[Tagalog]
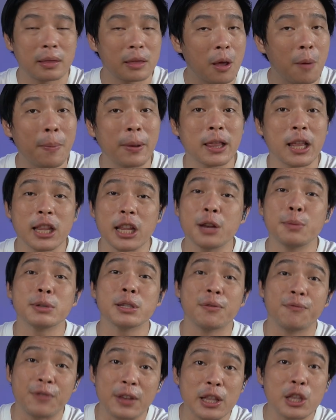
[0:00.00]
Now, pagdating
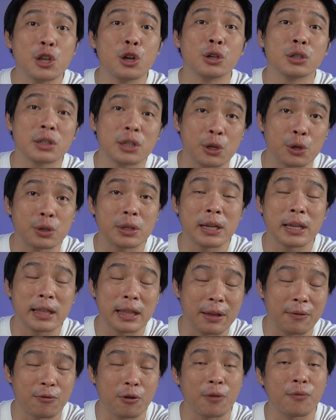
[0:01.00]
naman sa videos using
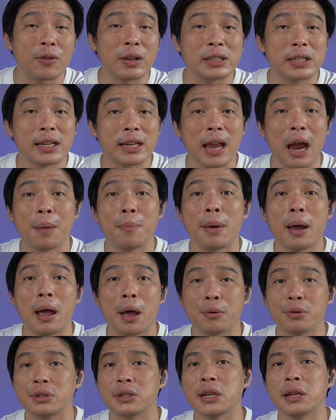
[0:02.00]
the front-facing
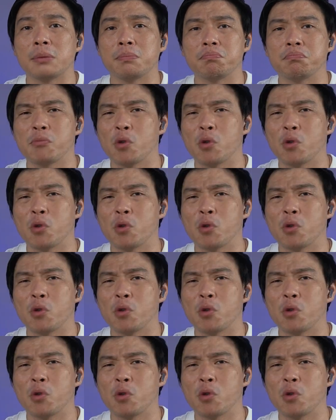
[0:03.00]
camera, I would say